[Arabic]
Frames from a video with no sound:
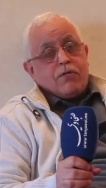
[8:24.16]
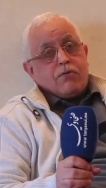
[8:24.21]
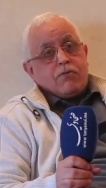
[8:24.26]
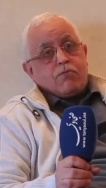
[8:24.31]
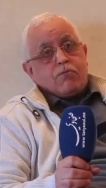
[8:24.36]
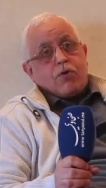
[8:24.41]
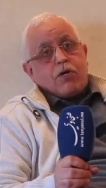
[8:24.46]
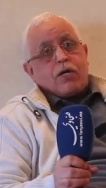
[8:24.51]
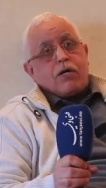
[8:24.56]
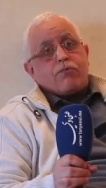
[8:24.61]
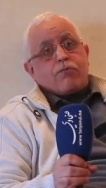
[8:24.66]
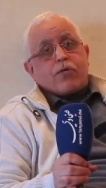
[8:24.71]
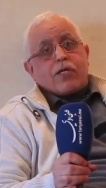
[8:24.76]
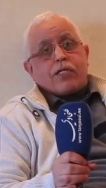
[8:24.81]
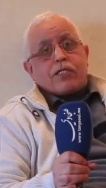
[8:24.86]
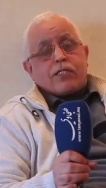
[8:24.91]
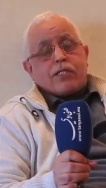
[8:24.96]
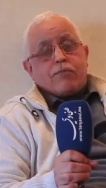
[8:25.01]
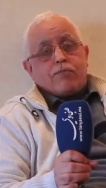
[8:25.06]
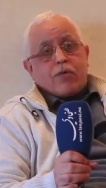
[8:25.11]
مول العفو
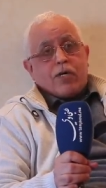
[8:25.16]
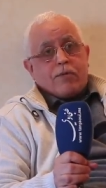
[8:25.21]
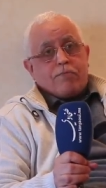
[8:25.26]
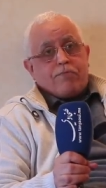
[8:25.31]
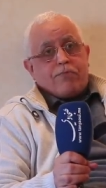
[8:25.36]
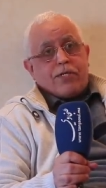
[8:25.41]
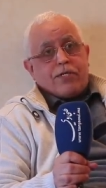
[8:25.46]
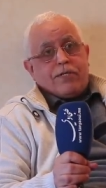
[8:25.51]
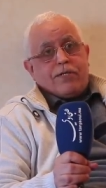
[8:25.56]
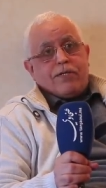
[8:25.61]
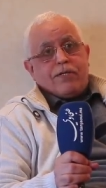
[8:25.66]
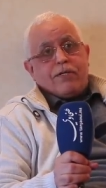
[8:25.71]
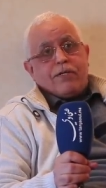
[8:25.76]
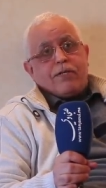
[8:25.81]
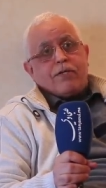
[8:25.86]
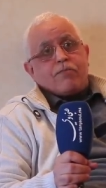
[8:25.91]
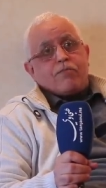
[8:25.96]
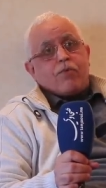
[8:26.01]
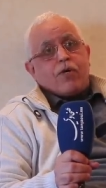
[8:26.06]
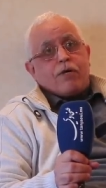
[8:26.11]
كيرجع مؤبد
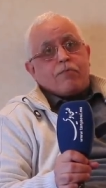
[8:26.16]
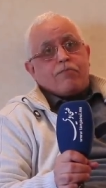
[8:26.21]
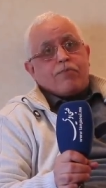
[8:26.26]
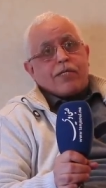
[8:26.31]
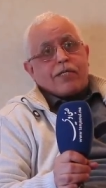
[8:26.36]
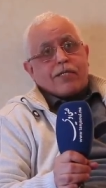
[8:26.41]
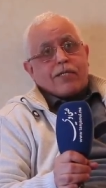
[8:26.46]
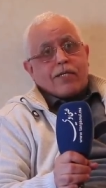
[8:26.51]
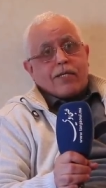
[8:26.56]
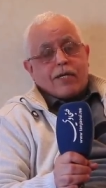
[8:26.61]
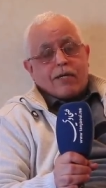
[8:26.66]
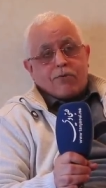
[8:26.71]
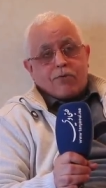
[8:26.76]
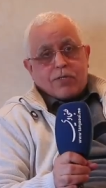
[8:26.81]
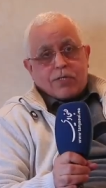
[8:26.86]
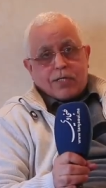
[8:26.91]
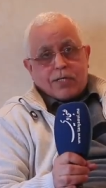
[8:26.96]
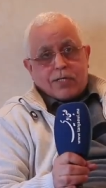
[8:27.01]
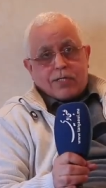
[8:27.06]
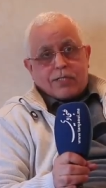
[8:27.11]
مؤبد كيعاود
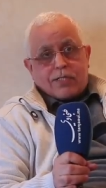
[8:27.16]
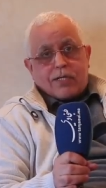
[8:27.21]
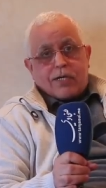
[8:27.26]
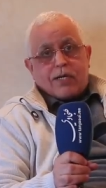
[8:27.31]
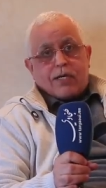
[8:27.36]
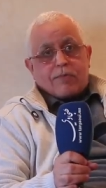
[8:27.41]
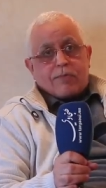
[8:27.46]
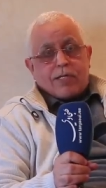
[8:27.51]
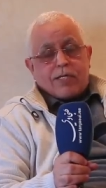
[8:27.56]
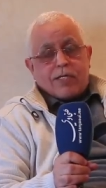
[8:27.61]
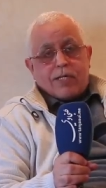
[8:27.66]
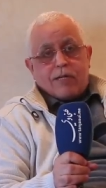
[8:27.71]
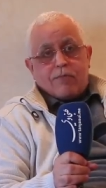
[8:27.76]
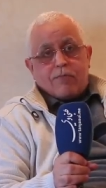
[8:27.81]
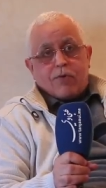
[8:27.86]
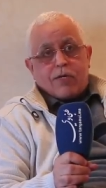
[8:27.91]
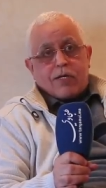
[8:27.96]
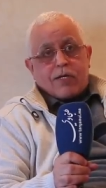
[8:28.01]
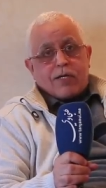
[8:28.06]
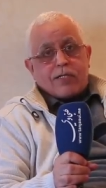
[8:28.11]
كيرجع 40 عام
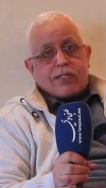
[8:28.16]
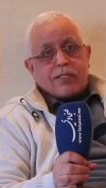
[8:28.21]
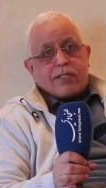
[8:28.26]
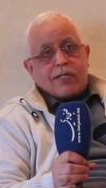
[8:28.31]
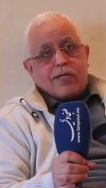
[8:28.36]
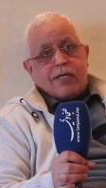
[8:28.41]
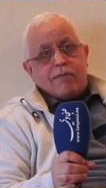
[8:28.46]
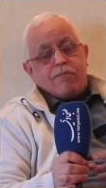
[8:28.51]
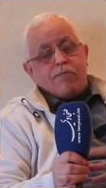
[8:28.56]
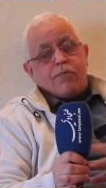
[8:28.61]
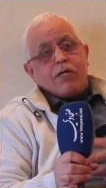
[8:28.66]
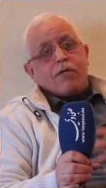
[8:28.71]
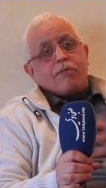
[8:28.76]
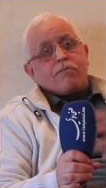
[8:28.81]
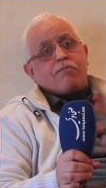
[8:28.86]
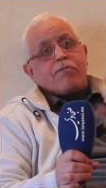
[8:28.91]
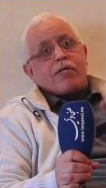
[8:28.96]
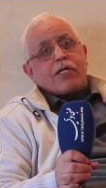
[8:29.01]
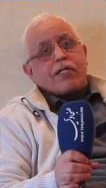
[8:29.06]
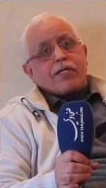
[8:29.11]
ولا 30 عام
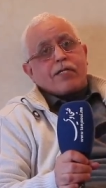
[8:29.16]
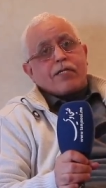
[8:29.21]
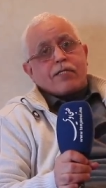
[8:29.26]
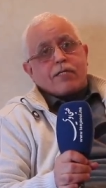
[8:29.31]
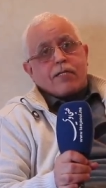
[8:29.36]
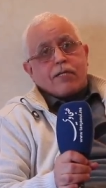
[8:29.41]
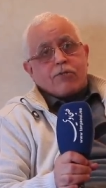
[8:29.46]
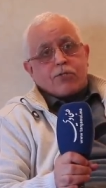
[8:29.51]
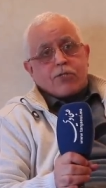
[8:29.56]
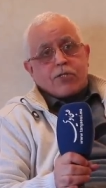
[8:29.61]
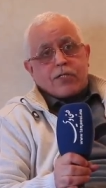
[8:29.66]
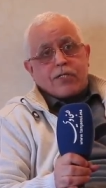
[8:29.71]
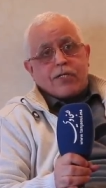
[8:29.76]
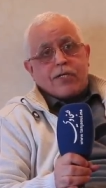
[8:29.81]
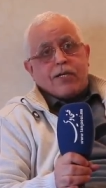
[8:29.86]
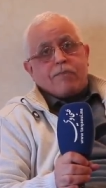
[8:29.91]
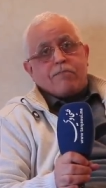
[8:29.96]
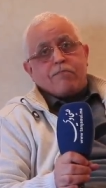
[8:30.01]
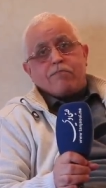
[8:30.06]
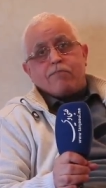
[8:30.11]
من بعد كيرجع 20
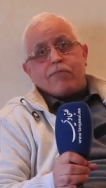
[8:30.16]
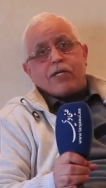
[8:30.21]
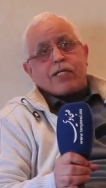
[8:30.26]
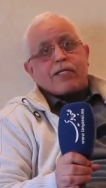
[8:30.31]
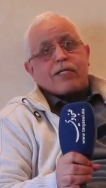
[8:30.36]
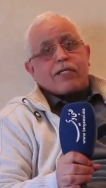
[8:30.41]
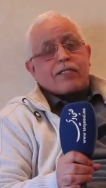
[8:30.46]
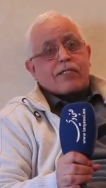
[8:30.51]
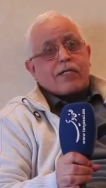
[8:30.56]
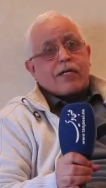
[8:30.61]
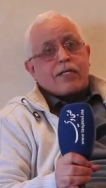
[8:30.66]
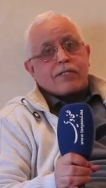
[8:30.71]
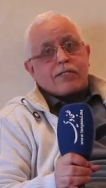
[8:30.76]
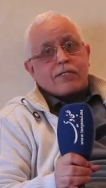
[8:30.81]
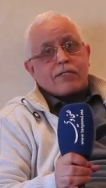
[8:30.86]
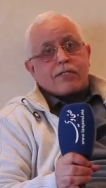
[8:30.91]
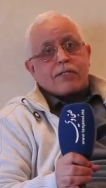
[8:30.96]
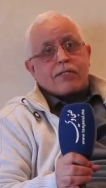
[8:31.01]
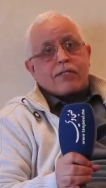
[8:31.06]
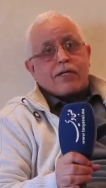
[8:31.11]
عام من بعد كيرجع
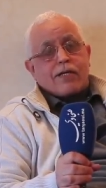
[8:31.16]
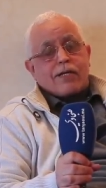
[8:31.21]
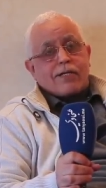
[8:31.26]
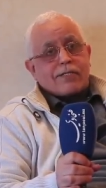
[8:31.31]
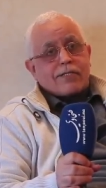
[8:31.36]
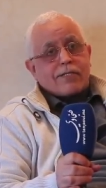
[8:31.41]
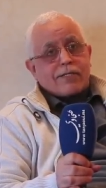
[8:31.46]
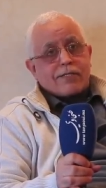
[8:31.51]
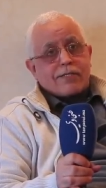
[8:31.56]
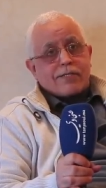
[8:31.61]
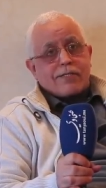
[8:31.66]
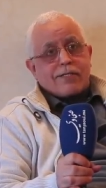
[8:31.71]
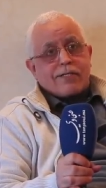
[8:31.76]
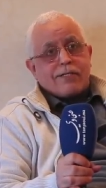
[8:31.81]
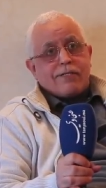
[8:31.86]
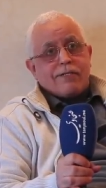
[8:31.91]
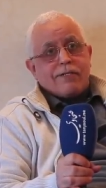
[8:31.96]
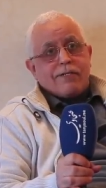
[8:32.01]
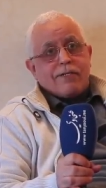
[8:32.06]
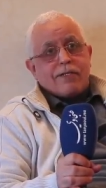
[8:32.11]
10 سنين 10 سنين
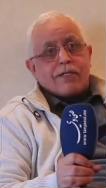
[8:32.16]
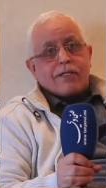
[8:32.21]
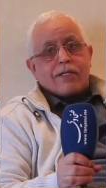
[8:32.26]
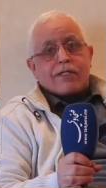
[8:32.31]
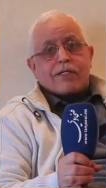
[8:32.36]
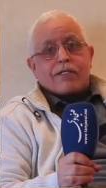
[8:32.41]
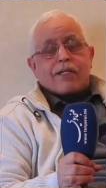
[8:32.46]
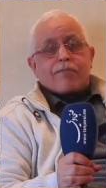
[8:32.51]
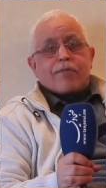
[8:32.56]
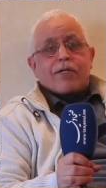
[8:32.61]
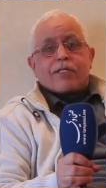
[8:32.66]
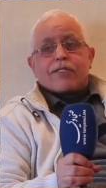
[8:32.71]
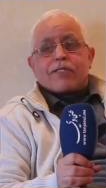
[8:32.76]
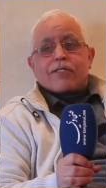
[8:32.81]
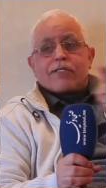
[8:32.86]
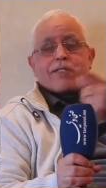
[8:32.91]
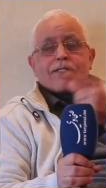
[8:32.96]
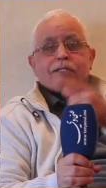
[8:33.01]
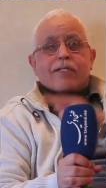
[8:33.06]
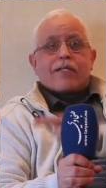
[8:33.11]
كضرب 10
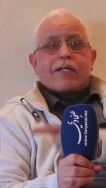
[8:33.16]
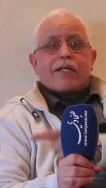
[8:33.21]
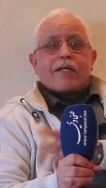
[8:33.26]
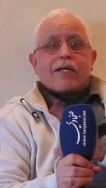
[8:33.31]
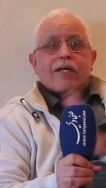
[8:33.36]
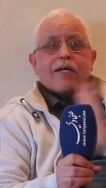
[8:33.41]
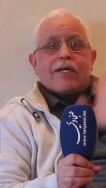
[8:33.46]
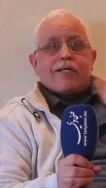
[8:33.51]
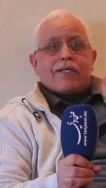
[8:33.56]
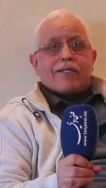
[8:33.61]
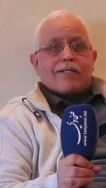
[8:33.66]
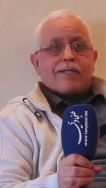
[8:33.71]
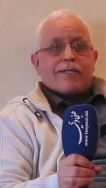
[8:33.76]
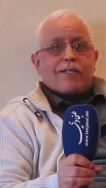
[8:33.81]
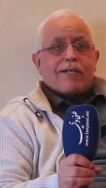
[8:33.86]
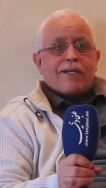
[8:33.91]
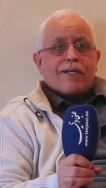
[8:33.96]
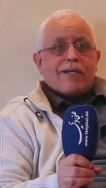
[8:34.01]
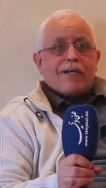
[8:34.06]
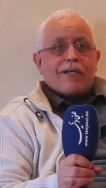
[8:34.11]
سنين كتلقاه
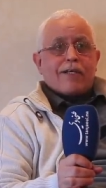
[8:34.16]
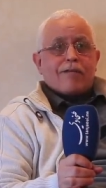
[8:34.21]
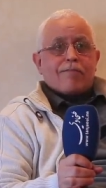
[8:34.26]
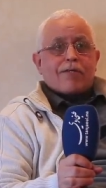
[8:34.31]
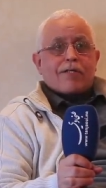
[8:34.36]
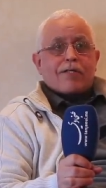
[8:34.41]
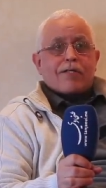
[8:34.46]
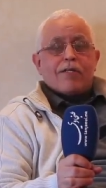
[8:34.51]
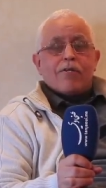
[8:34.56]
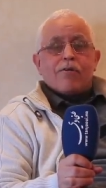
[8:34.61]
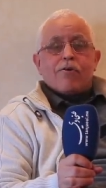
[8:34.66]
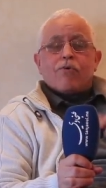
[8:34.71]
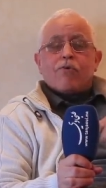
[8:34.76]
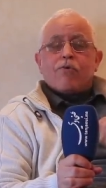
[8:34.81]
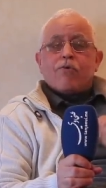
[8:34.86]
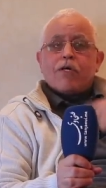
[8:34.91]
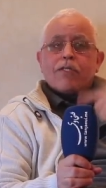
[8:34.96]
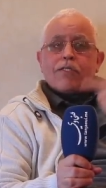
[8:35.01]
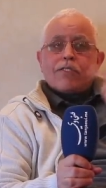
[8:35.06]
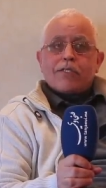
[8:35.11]
كتلقاه على برا
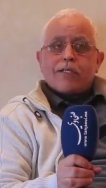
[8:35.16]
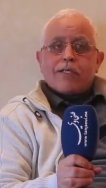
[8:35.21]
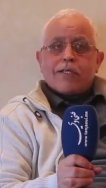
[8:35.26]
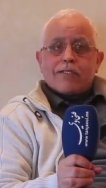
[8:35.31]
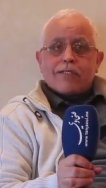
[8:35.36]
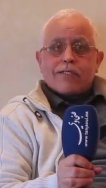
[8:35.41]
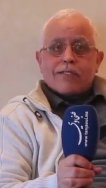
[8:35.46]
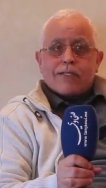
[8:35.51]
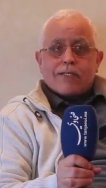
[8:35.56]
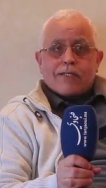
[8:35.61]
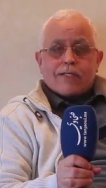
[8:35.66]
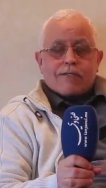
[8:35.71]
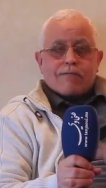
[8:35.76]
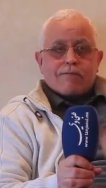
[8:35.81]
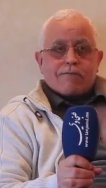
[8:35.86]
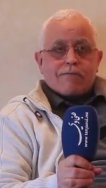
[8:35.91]
وهذا الشيء كيتكرر